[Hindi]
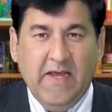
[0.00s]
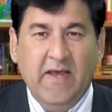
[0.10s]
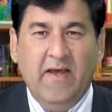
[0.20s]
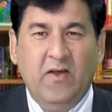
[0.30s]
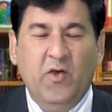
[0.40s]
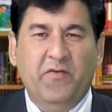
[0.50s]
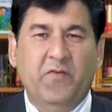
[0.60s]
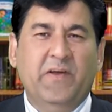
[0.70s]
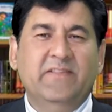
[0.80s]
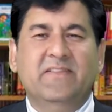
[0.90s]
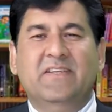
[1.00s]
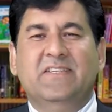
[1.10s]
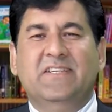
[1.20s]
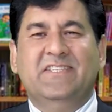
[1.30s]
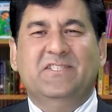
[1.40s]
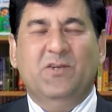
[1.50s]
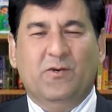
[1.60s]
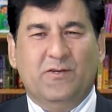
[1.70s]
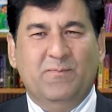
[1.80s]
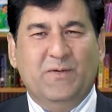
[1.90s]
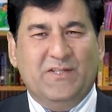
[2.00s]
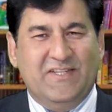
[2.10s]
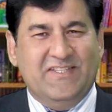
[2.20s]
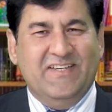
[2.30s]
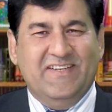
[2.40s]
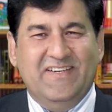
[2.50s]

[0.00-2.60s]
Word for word: हेलो एवरीवन दिस इज़ डॉक्टर मुर्तज़ा